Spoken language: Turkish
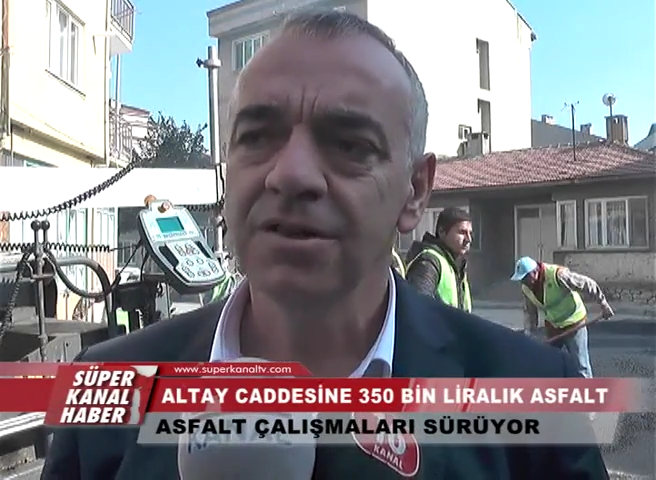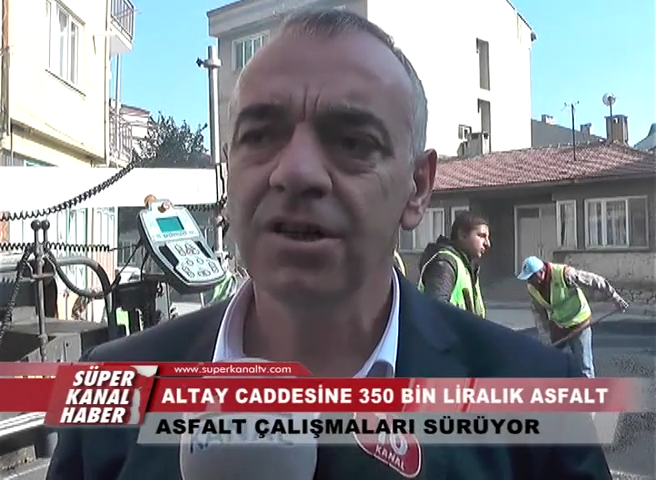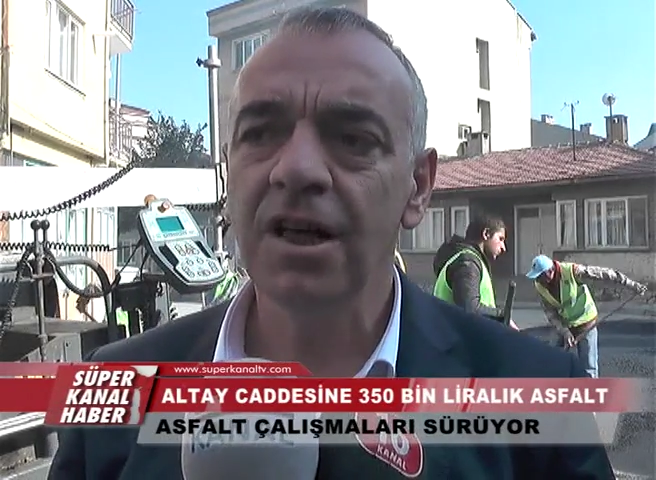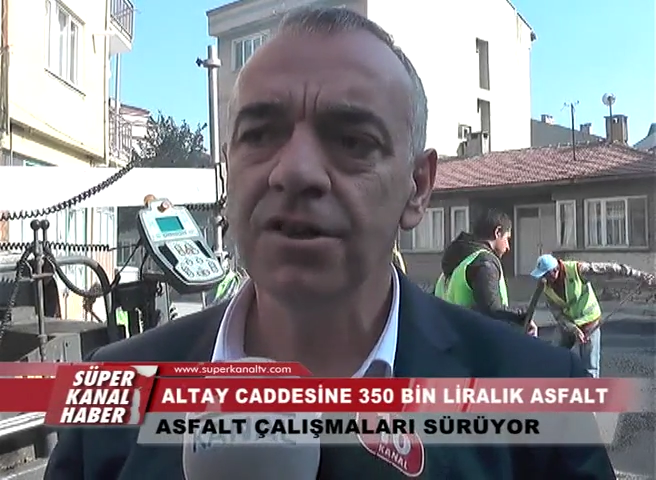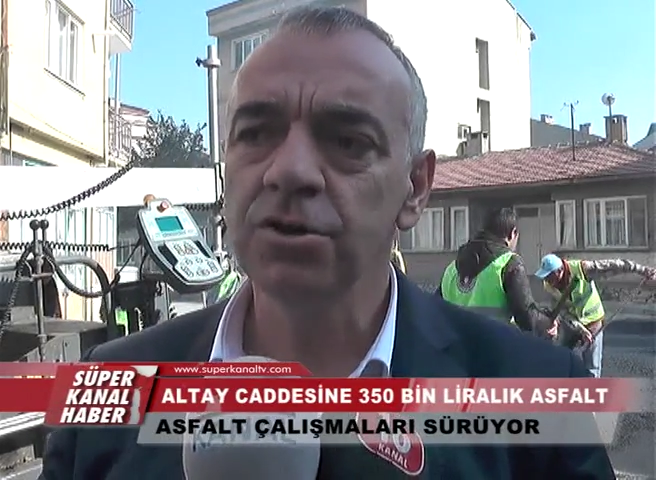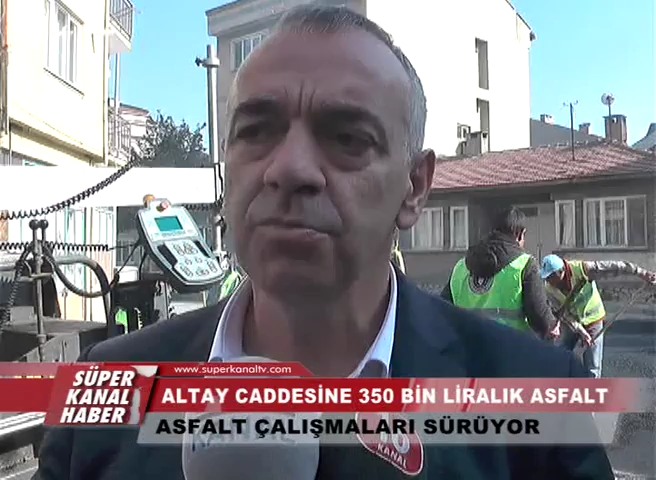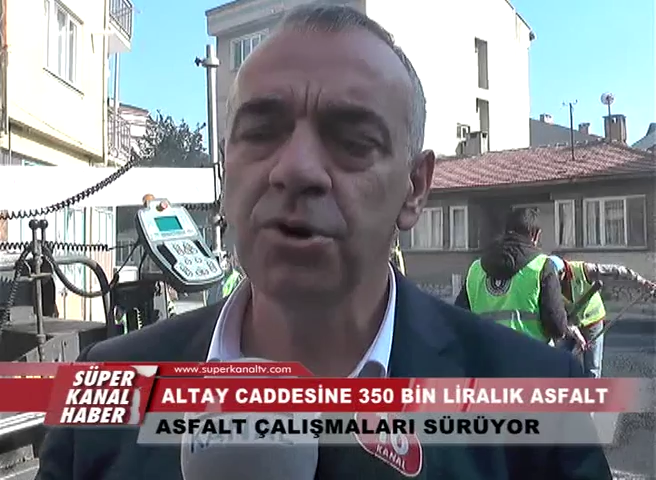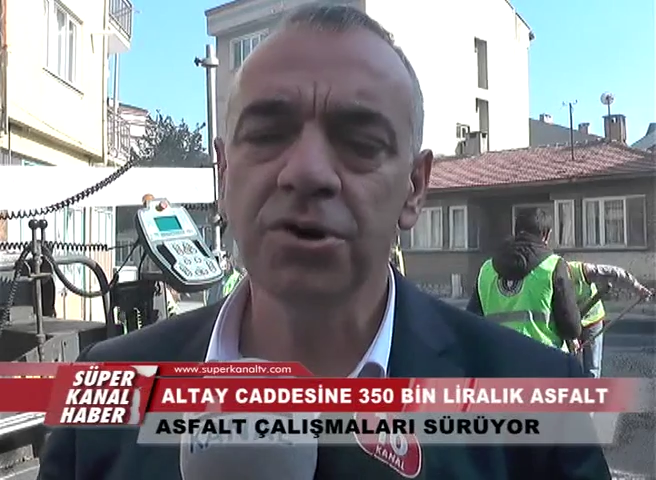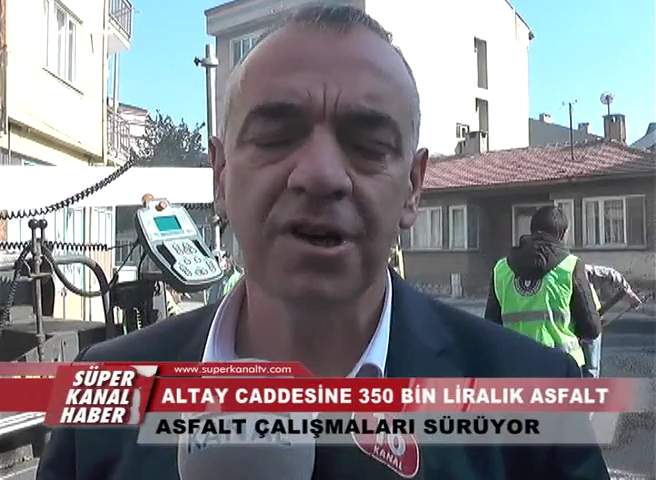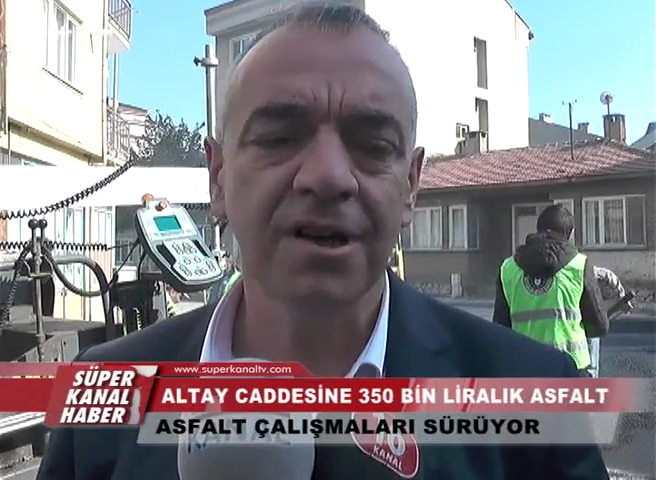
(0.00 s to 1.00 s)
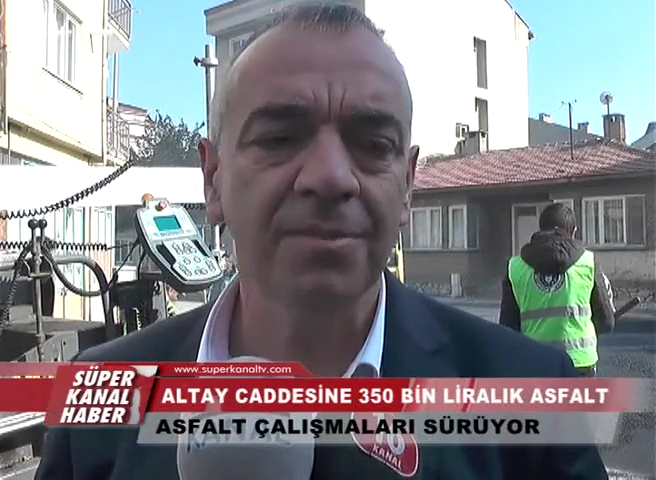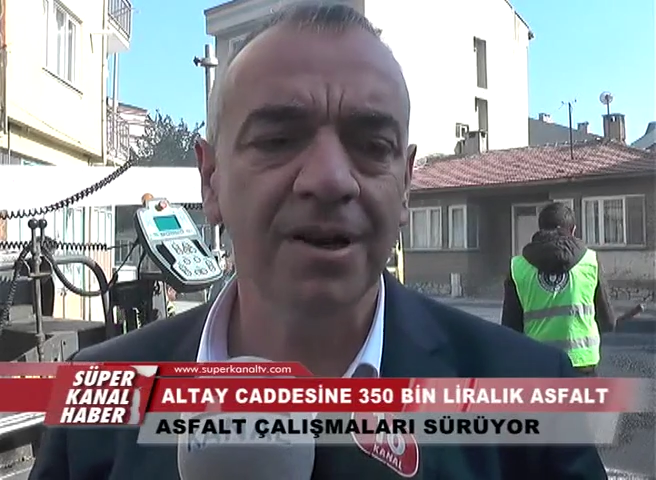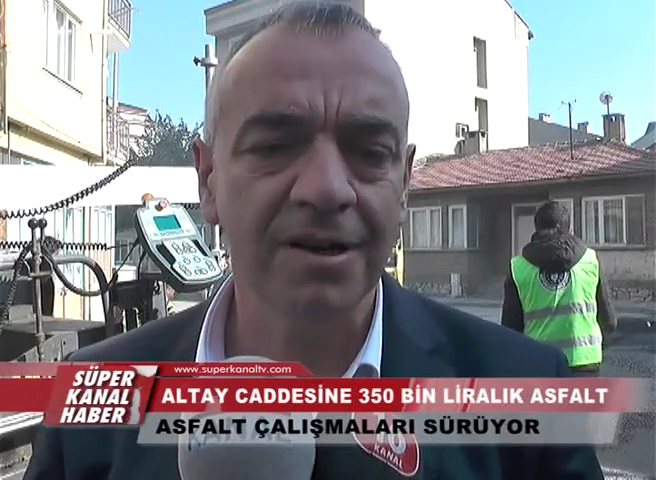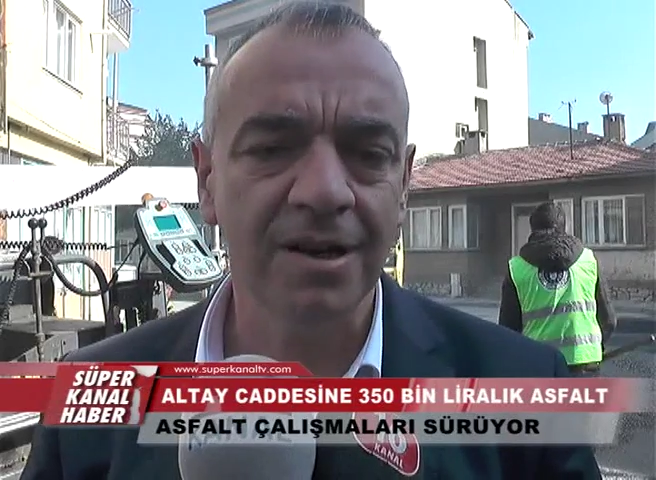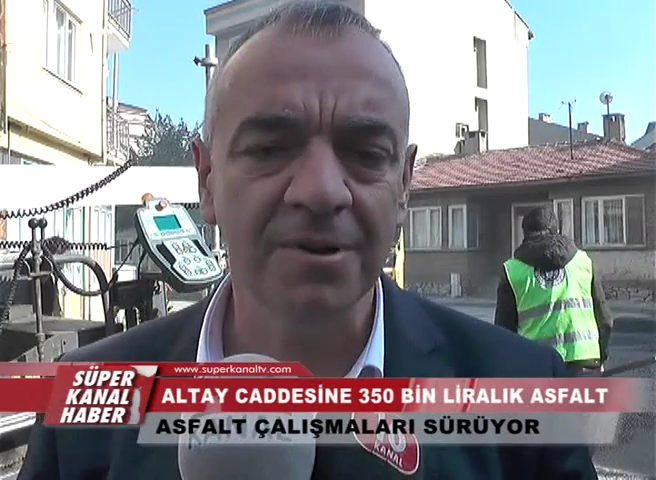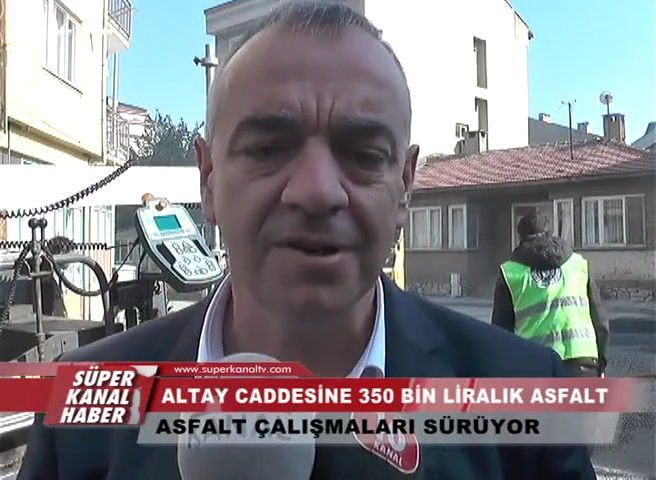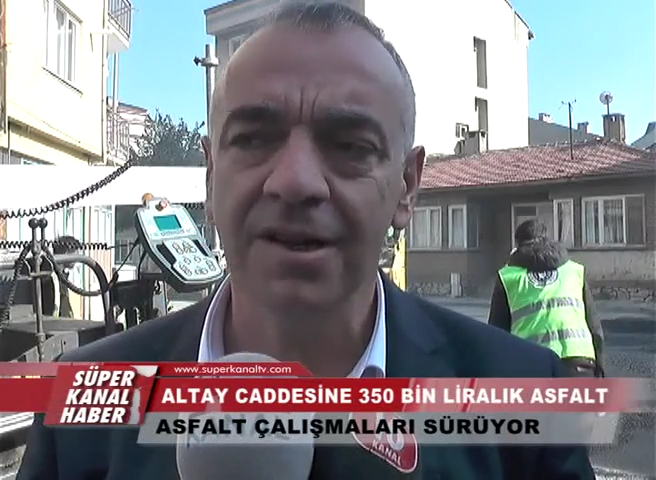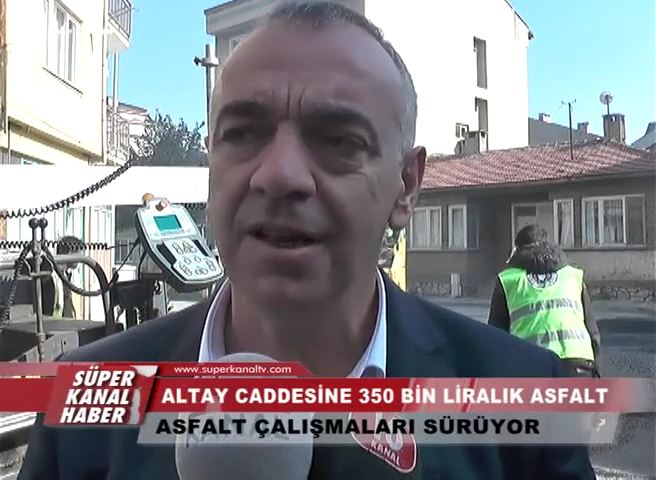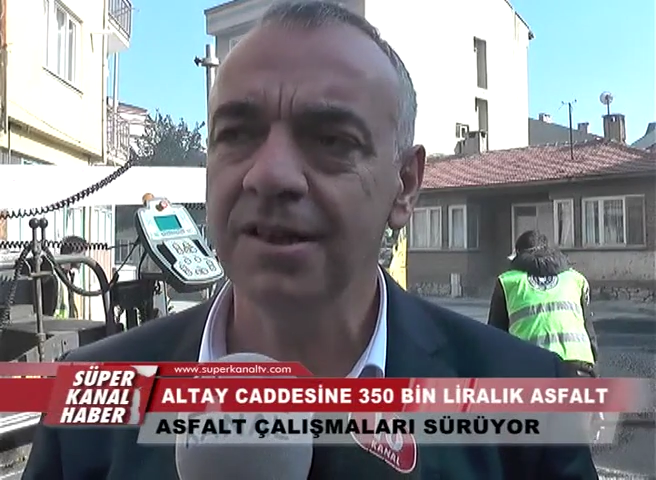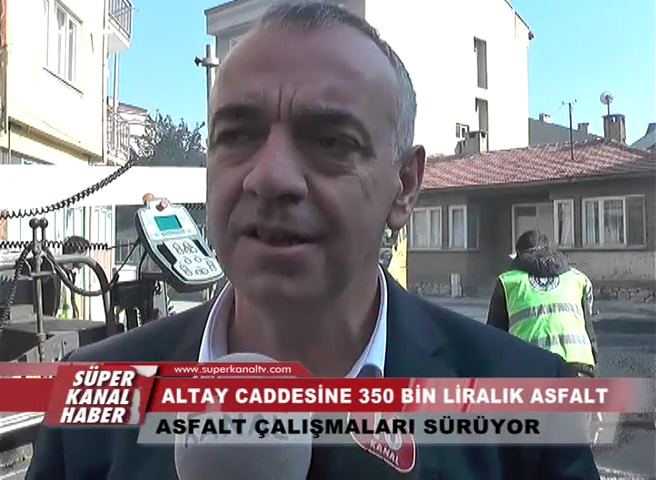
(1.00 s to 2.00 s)
Sağ olsun Büyükşehir Belediye'mizin
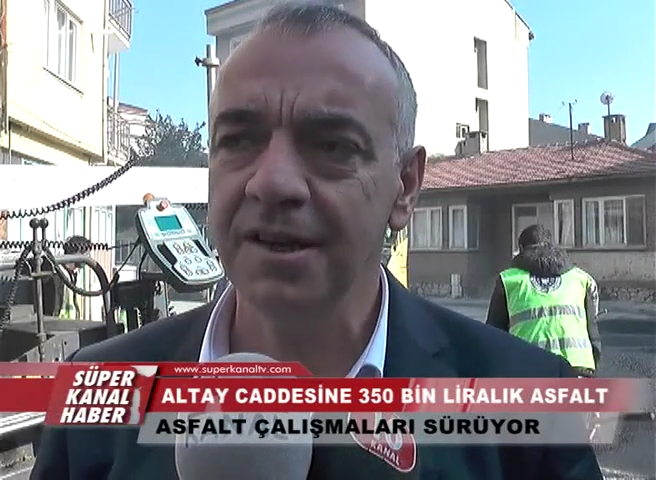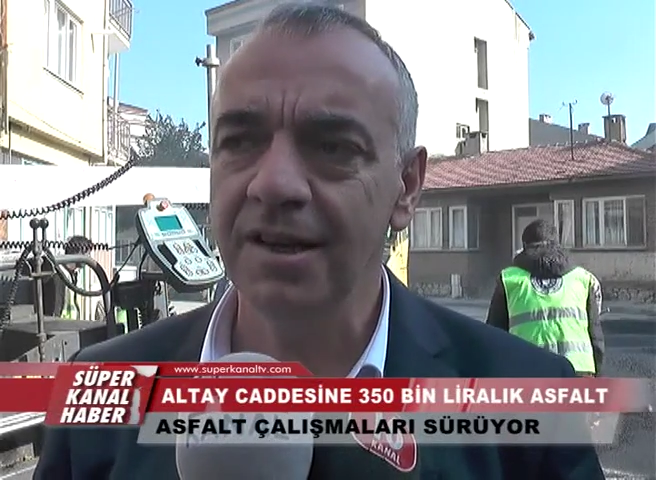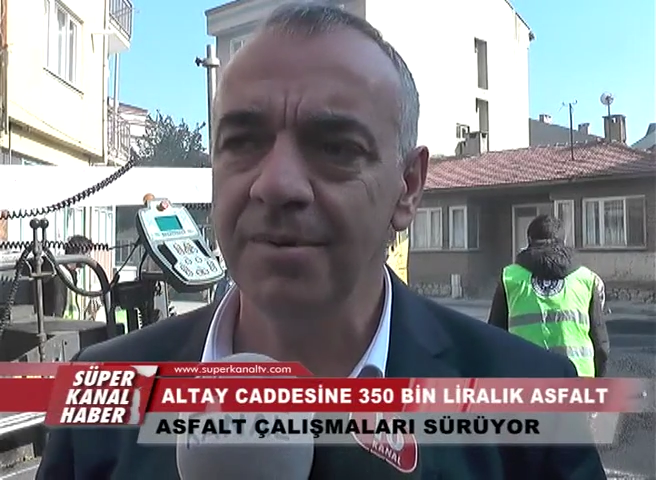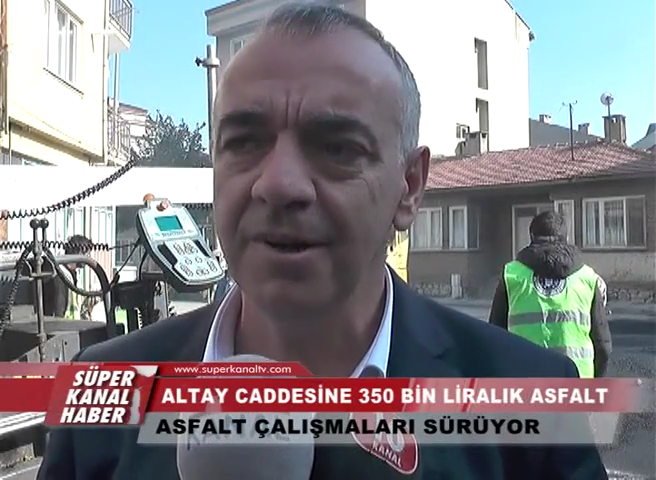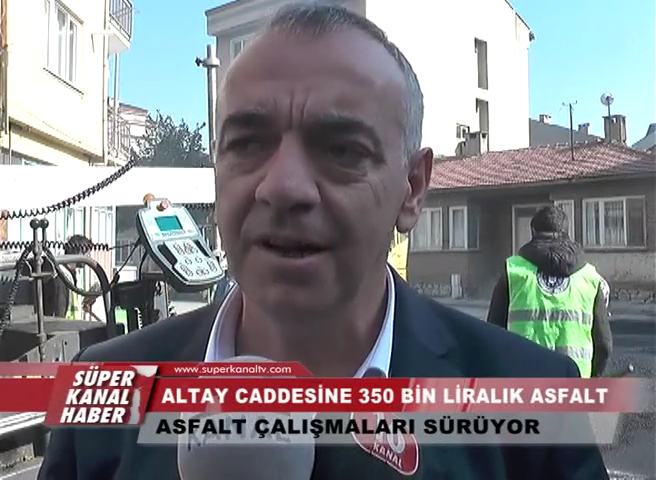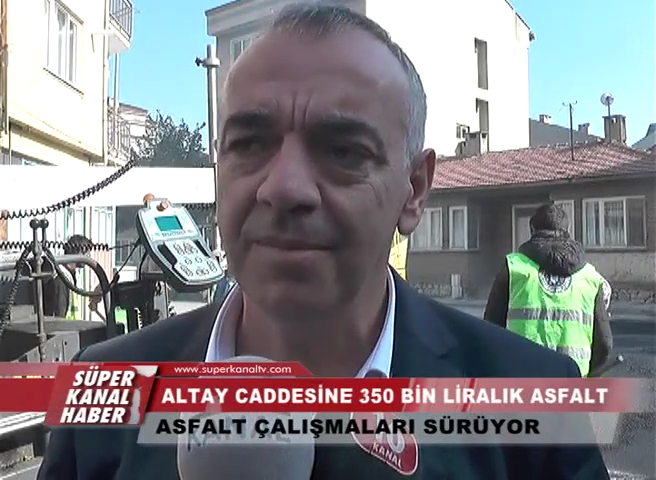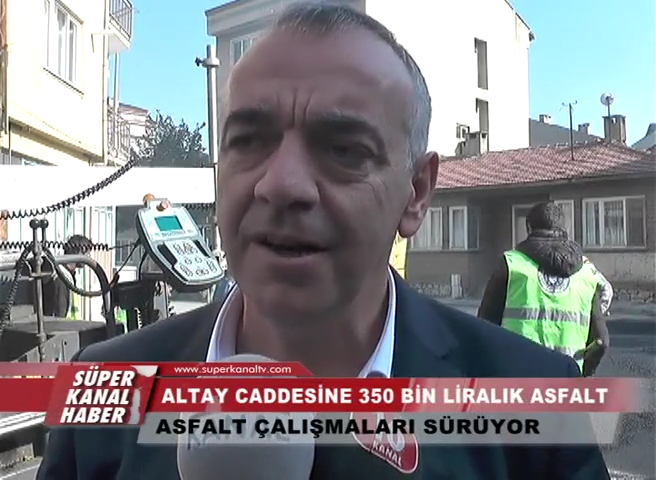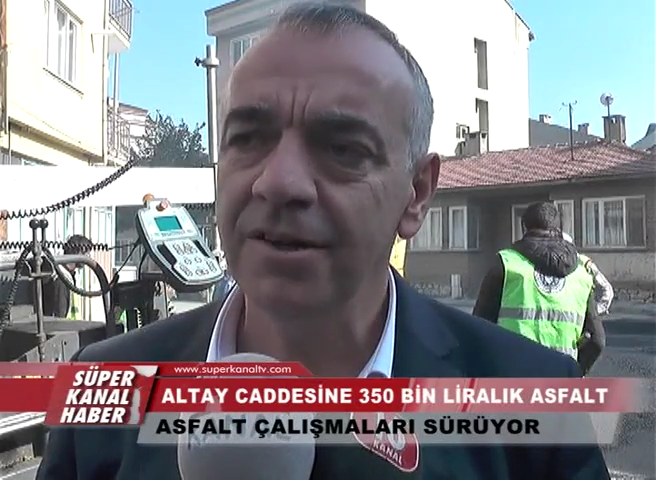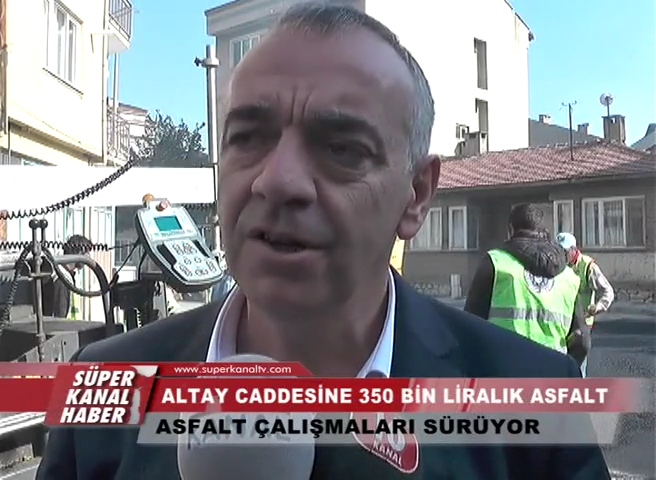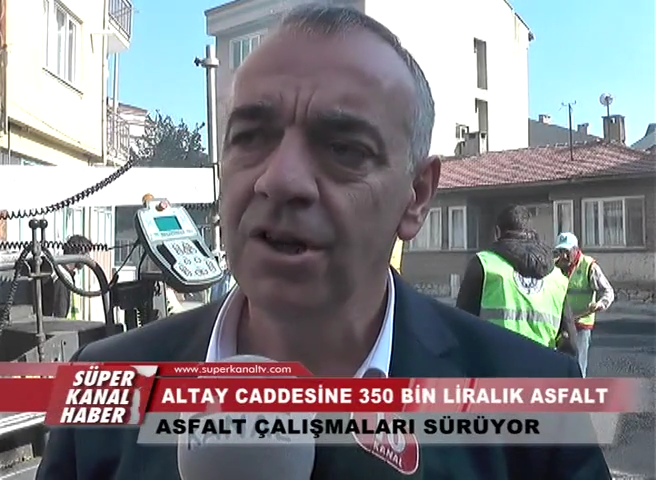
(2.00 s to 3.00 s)
katkılarıyla beraber